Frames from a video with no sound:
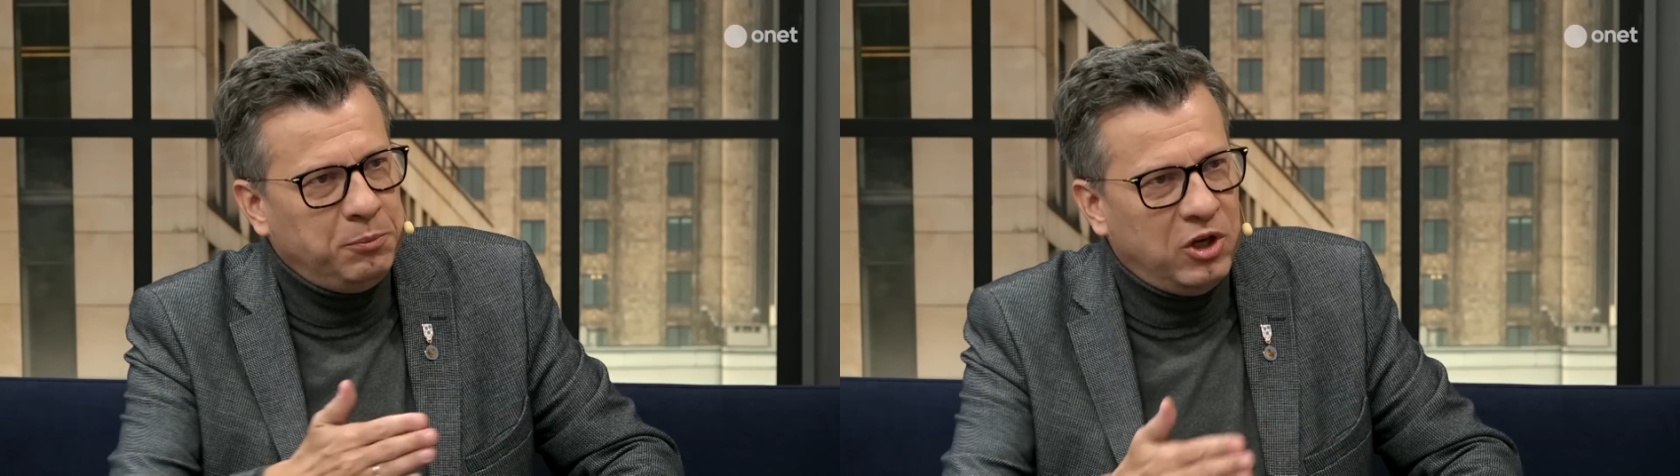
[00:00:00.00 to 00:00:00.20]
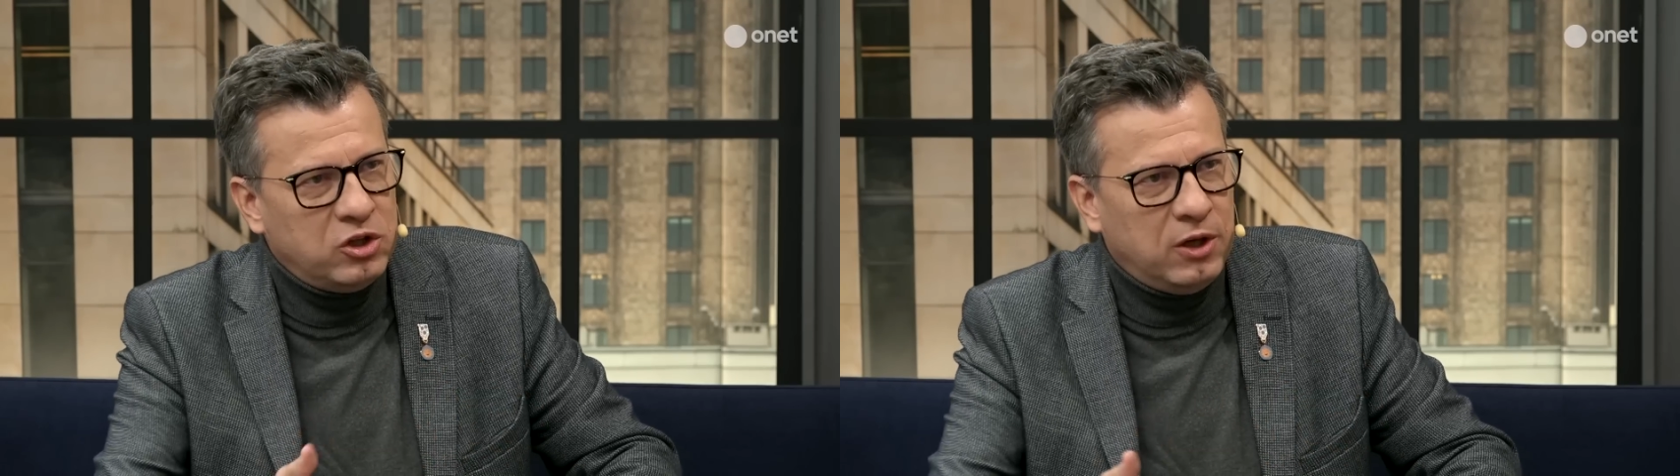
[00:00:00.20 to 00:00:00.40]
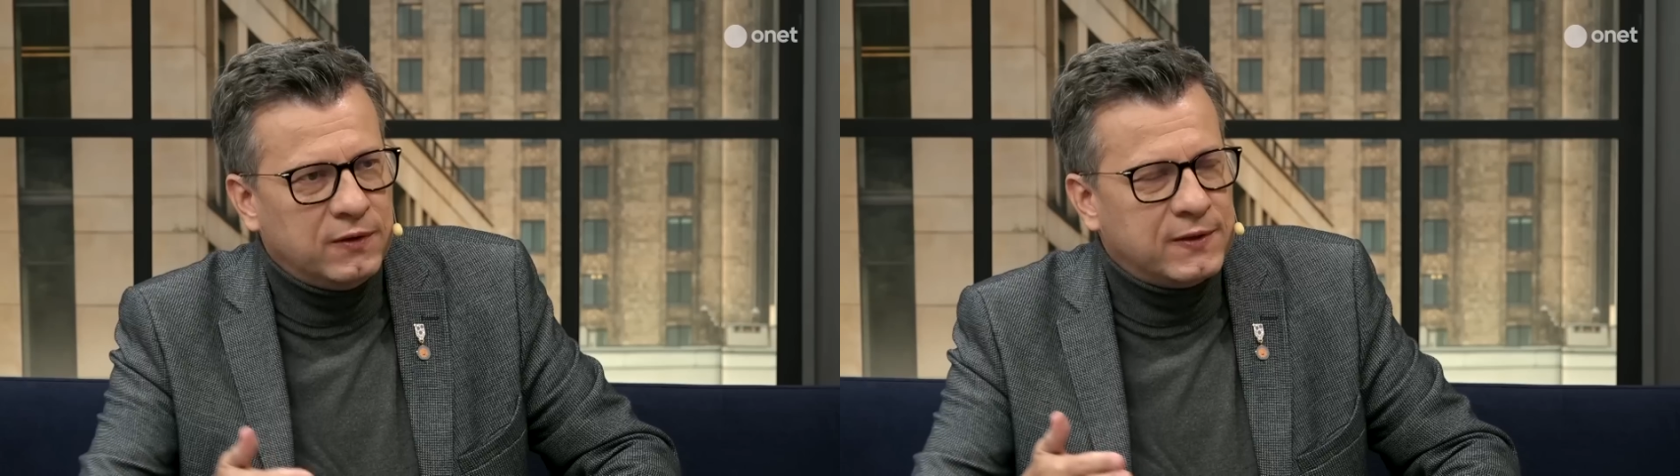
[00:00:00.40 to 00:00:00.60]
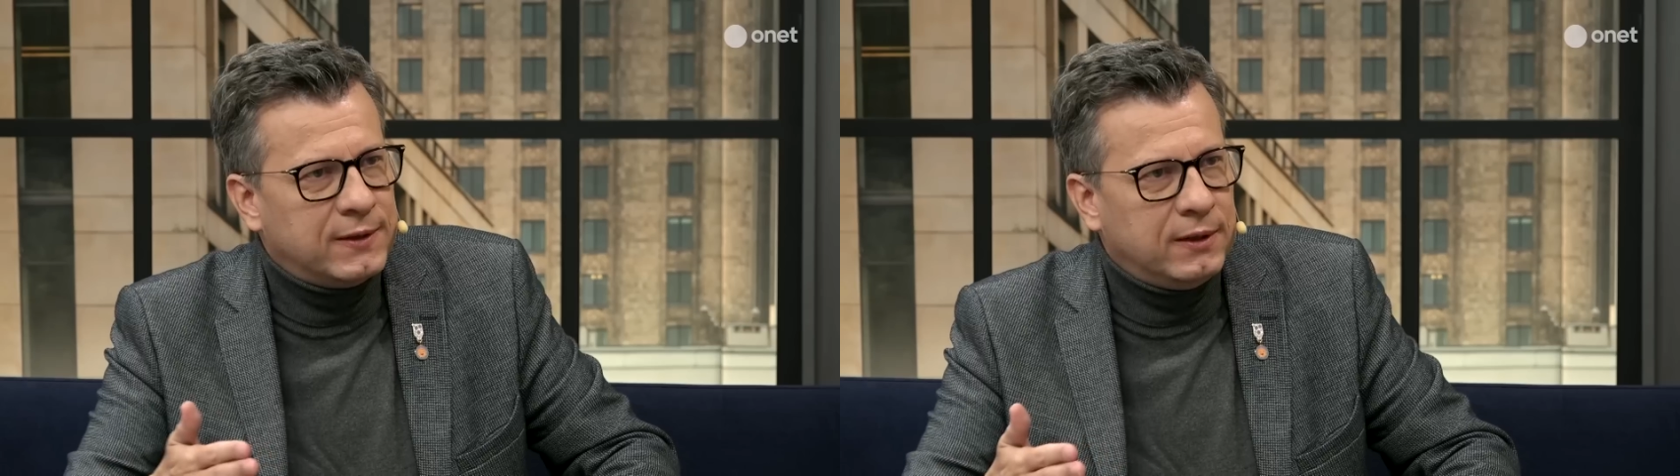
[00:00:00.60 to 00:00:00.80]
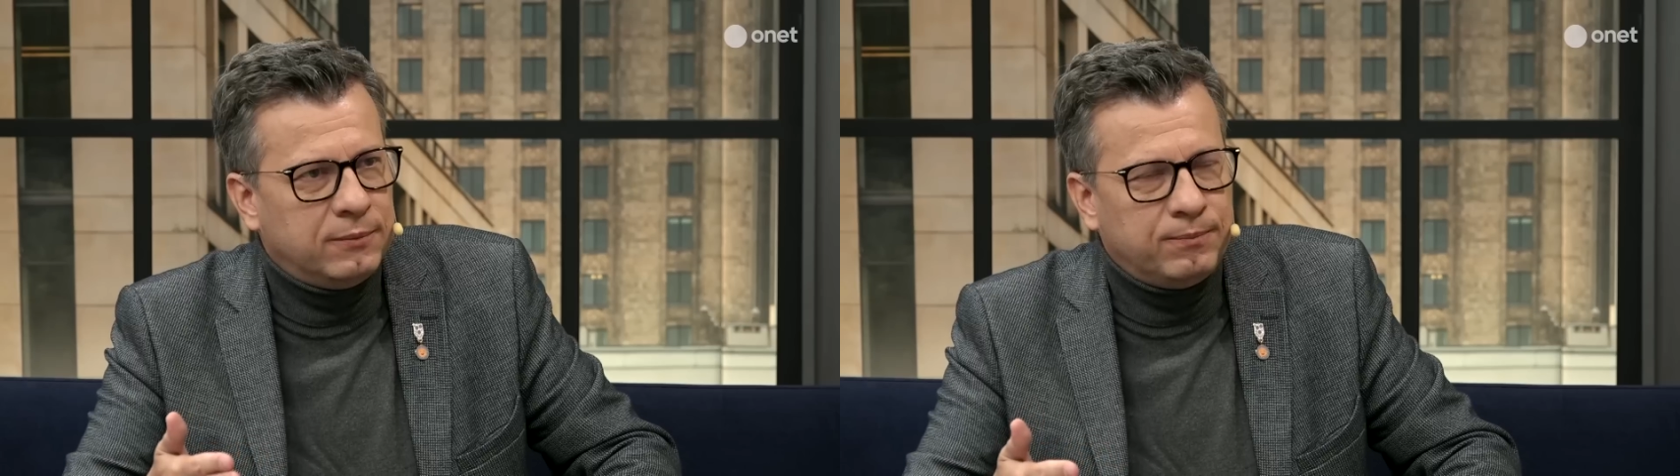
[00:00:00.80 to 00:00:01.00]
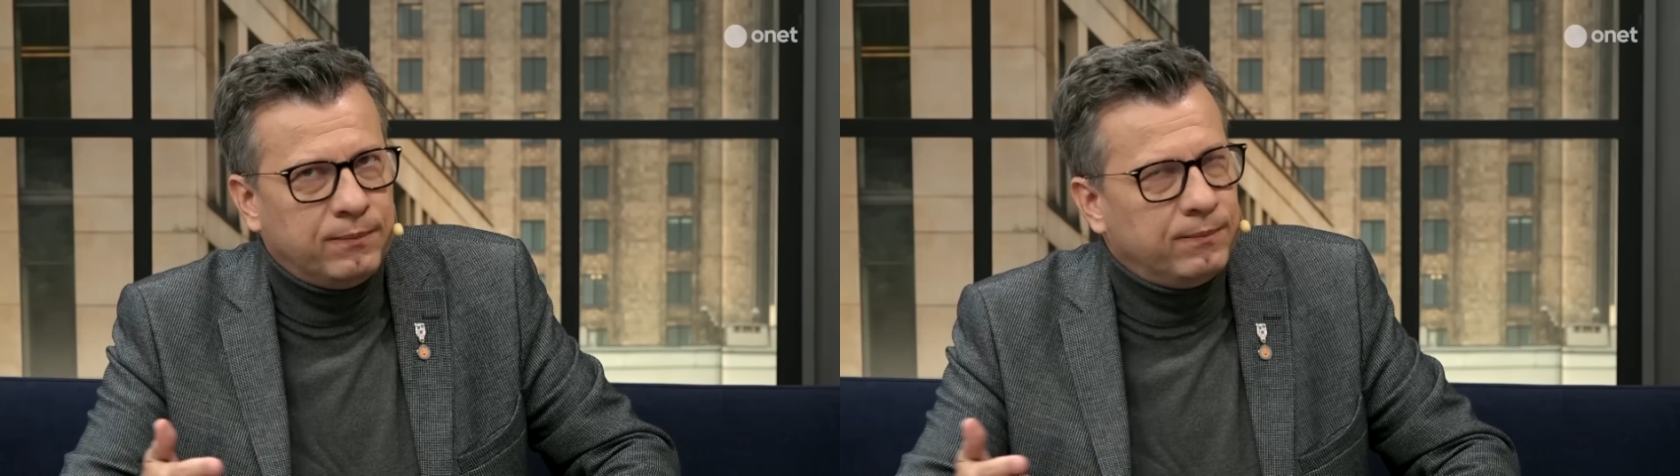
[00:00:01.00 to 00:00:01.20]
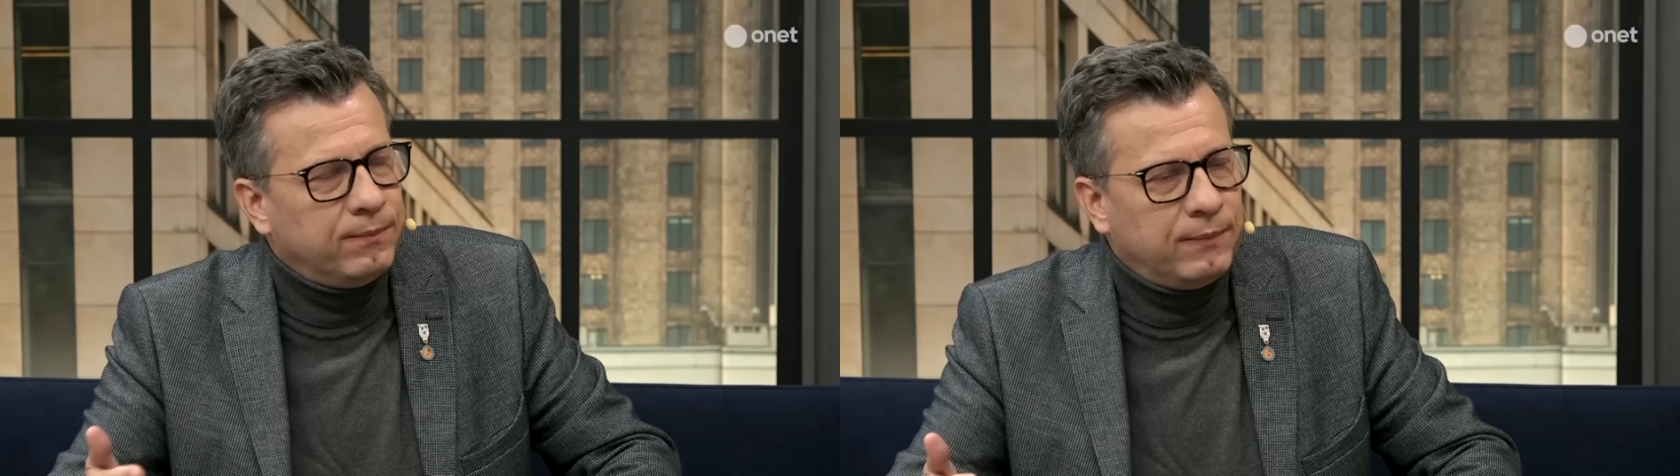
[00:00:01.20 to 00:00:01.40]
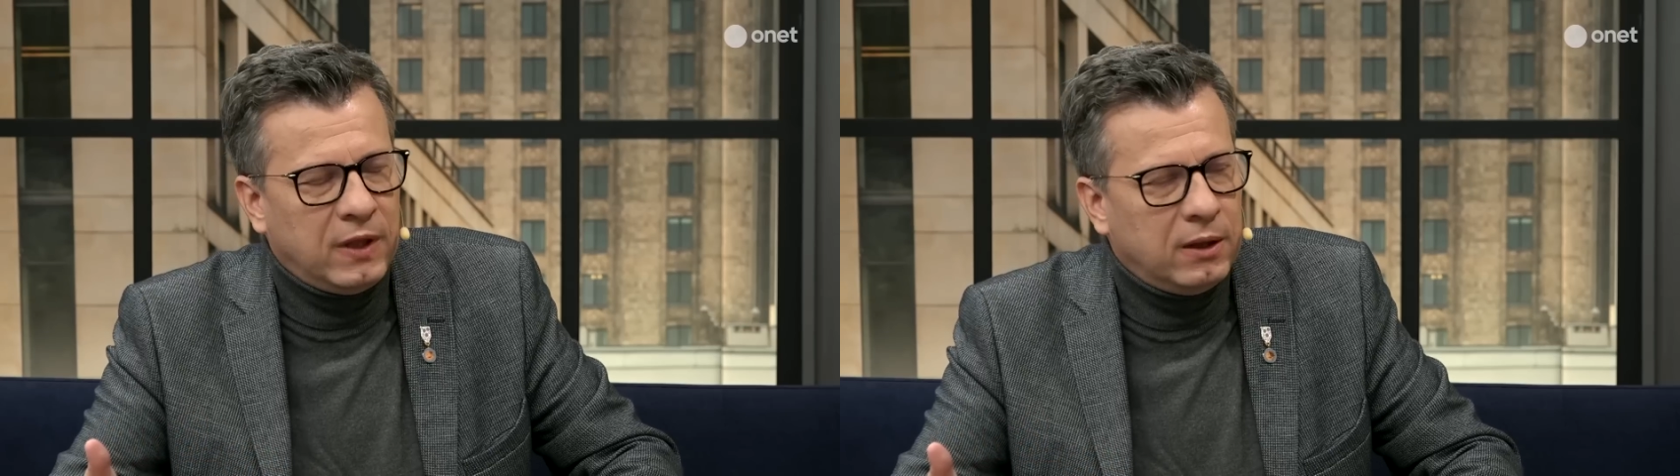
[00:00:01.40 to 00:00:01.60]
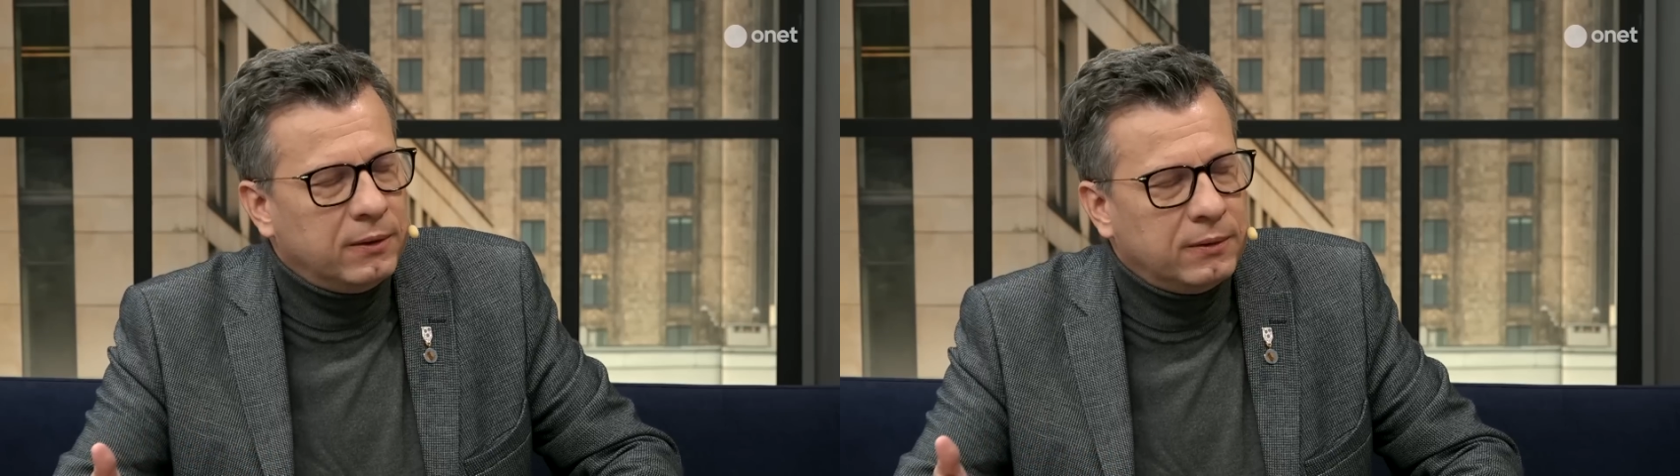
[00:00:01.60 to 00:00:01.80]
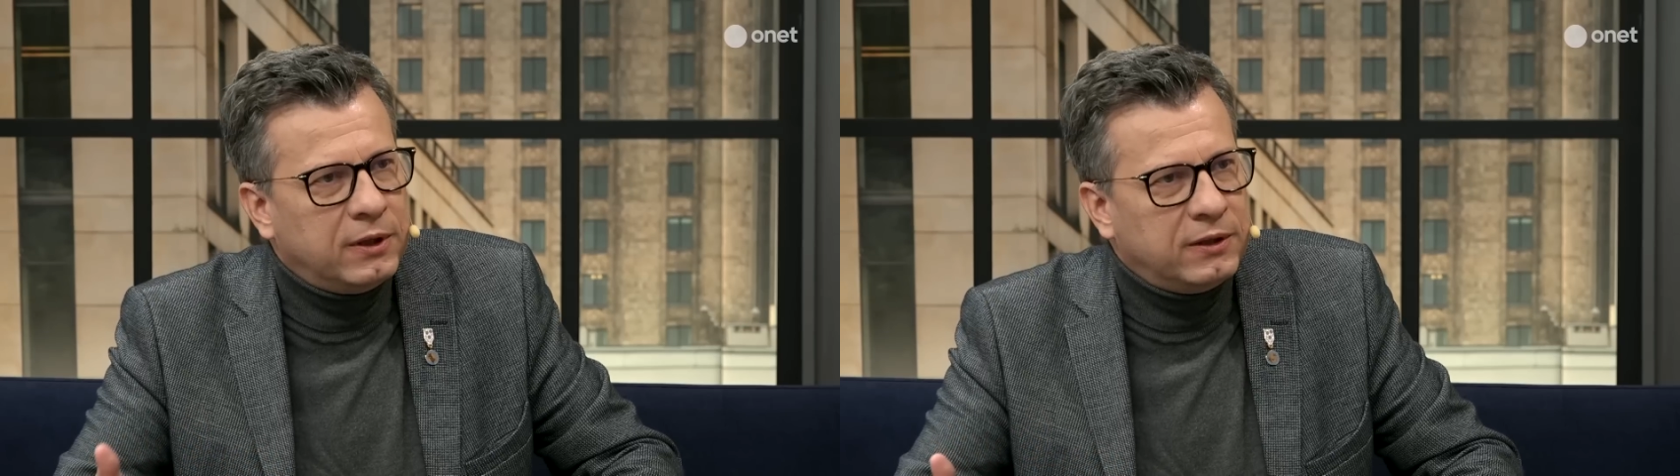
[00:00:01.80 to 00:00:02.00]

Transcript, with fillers: miesięcy y,